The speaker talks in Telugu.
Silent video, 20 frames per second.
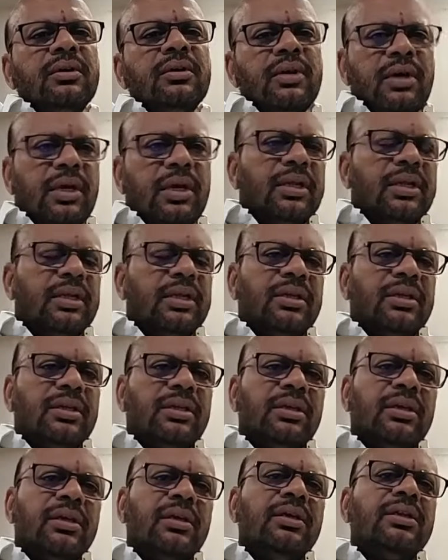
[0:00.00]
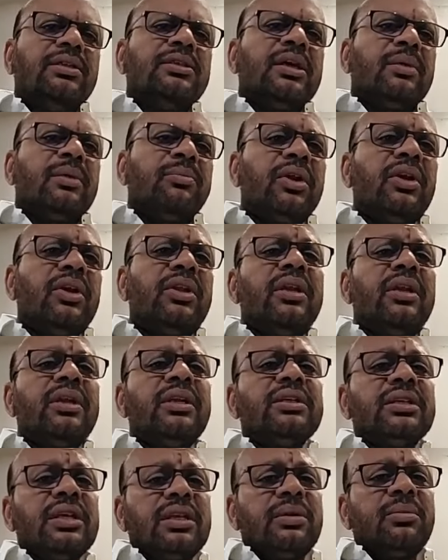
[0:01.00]
అన్నది చెప్పలేదంటే
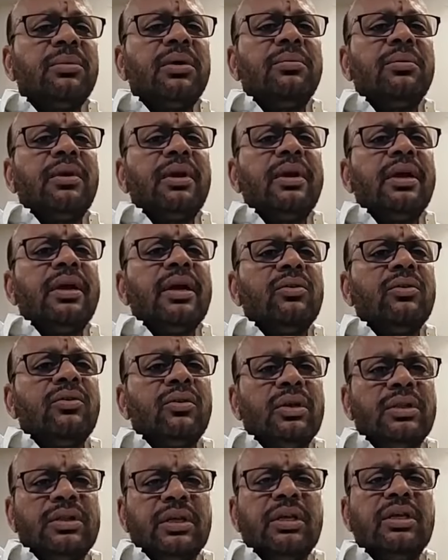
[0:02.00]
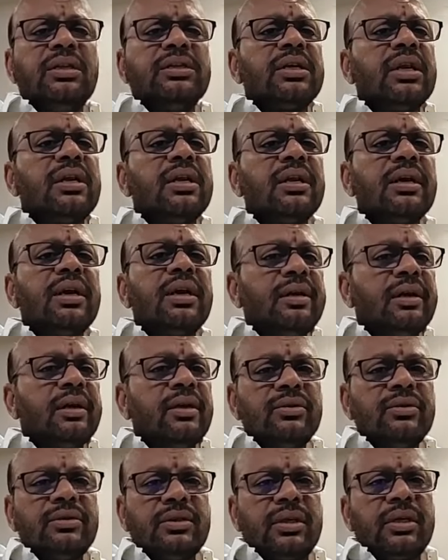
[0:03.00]
చంద్రబాబు నాయుడు గారికి కూడా తెలియదు సడన్ గా ఆయన
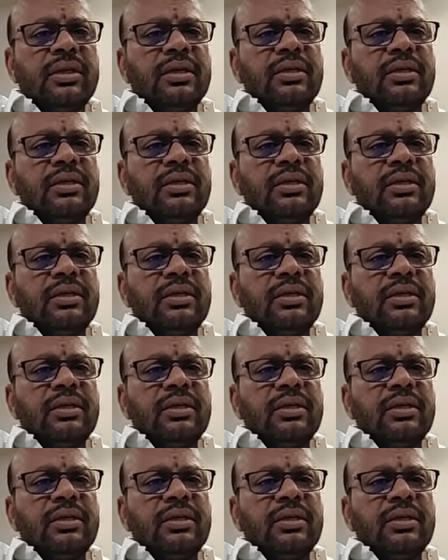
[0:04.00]
అడుగుతారు